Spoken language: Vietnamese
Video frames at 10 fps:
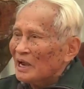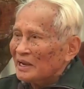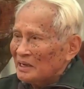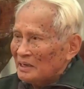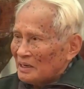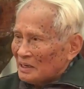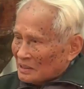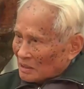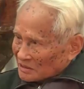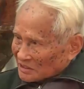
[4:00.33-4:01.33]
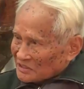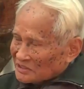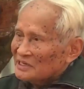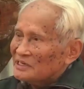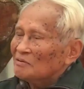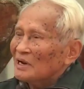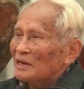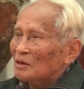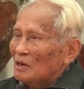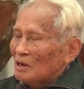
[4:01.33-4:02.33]
sau này dần dần sau
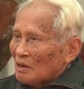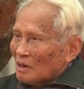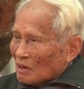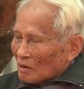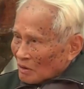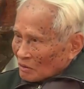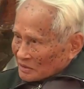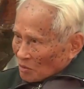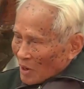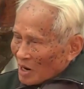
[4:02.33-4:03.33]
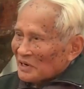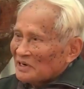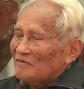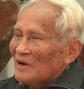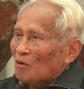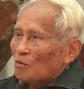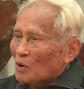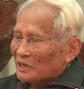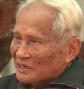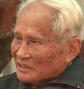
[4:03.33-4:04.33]
này hòa bình đi vào,
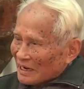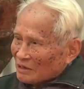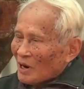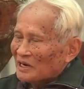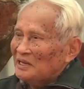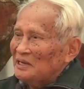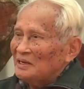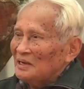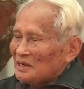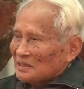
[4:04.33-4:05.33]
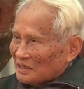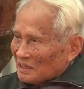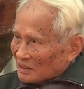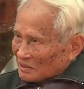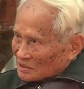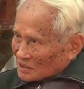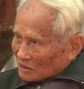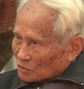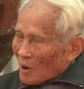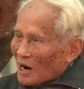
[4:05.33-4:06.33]
cuộc chiến tranh qua đi thì
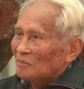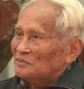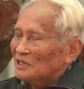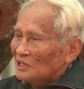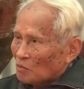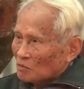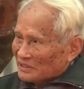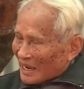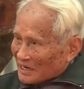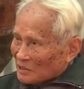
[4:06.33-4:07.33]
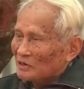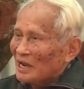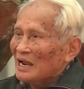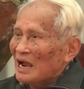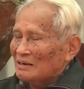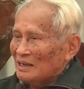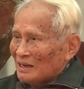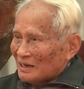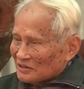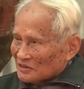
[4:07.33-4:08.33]
sự hòa hợp dân tộc sẽ hiểu ra rằng
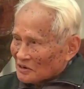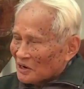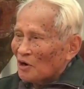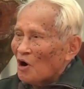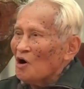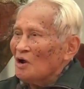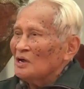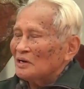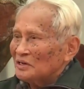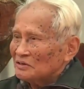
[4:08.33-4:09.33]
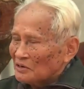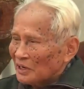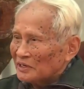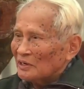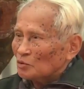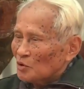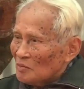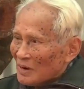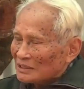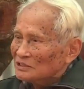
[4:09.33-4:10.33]
là những người đó là người
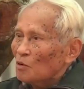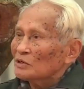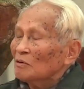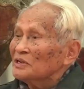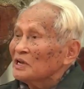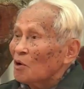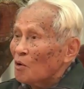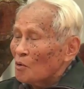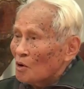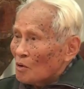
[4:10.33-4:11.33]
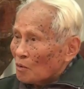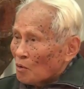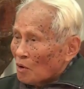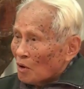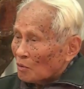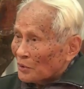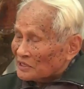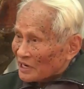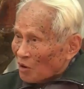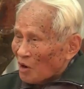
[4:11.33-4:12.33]
tuy mặc dù trong chế độ của
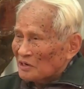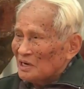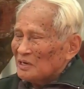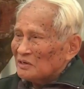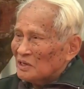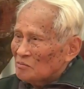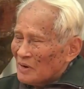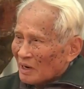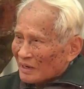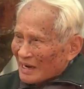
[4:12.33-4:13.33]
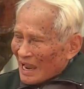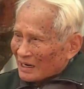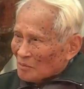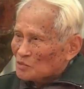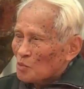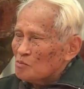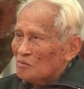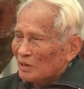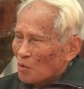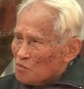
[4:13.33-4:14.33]
Ngụy Sài Gòn nhưng mà đã cầm
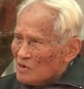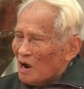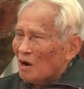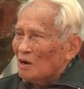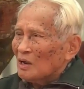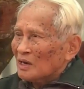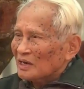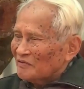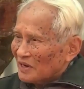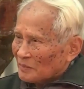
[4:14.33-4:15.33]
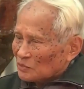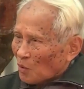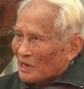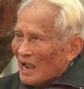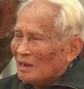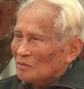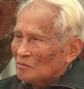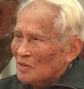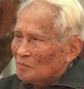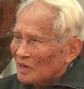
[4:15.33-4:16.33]
súng, mà đúng là họ cái việc mà tội
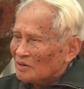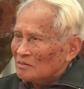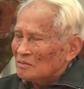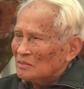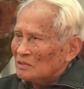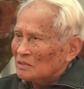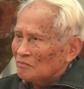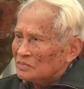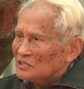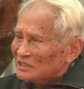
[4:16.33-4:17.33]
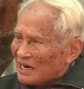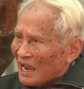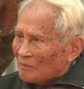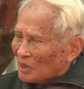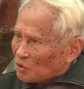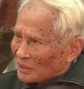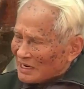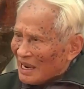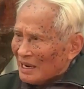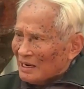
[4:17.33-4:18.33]
ác mà mất Trường Sa, mất
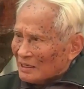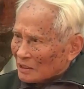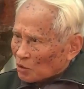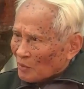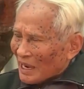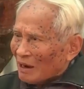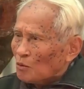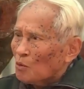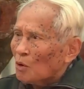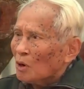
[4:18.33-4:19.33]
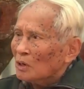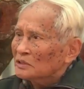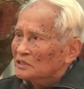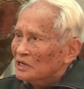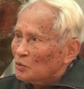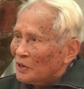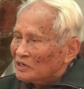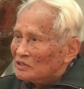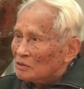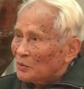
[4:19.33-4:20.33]
Hoàng Sa là tội ác của chính
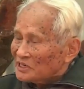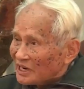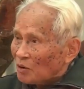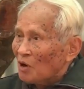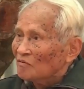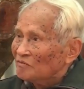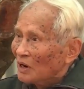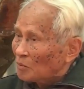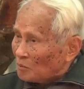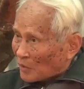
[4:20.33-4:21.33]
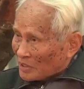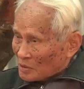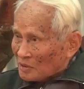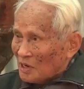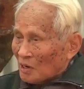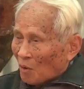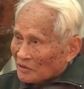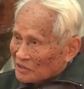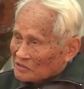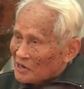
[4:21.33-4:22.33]
quyền Ngụy Sài Gòn và cái nước.
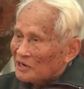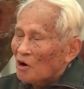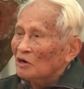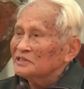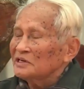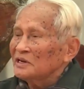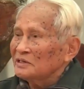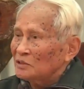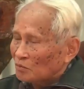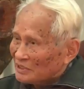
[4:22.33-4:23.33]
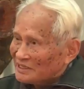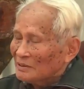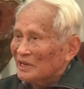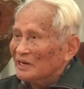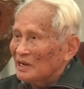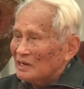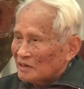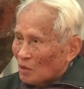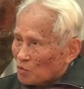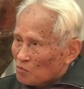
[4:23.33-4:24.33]
Còn những người đó thì chúng ta xem xét
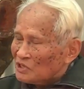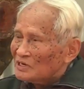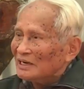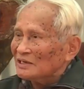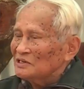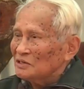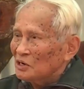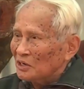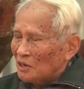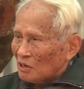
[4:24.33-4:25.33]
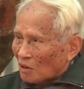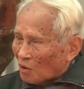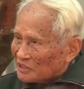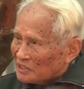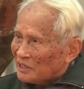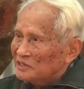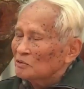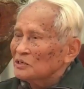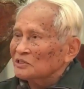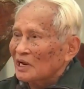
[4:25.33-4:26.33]
nếu đúng tư cách là những người có tinh thần
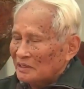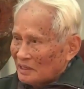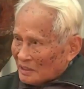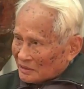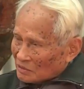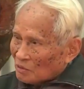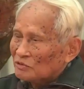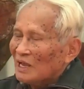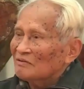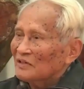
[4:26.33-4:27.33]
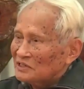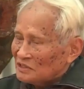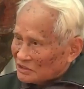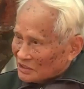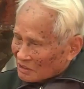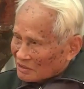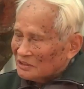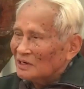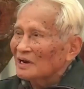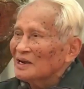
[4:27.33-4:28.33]
yêu nước thật thì chúng ta phải chớ
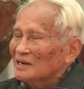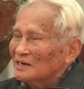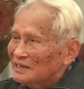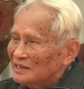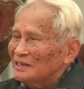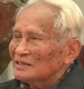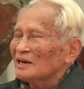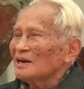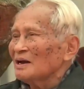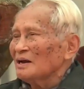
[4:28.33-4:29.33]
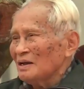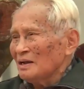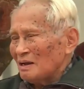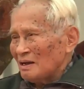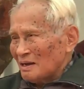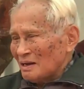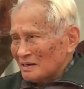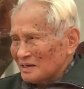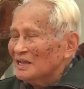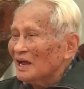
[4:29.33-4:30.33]
nhớ là ghi tức là
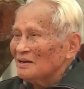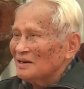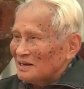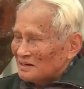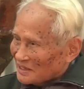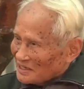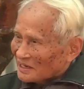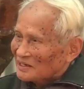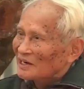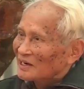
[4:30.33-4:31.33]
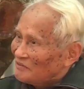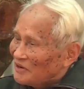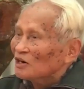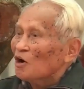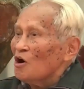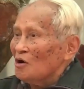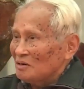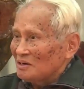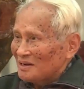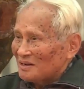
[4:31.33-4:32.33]
à, ghi nhận ghi nhận cái việc đó.
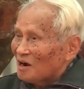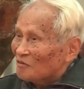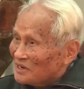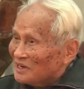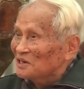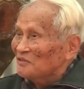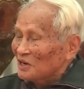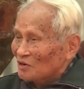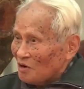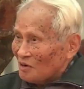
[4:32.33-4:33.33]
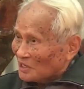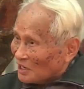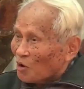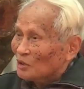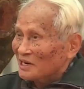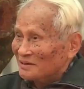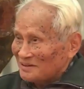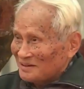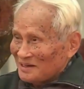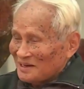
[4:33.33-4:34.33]
À, ghi nhận cái việc đó tức là có thật,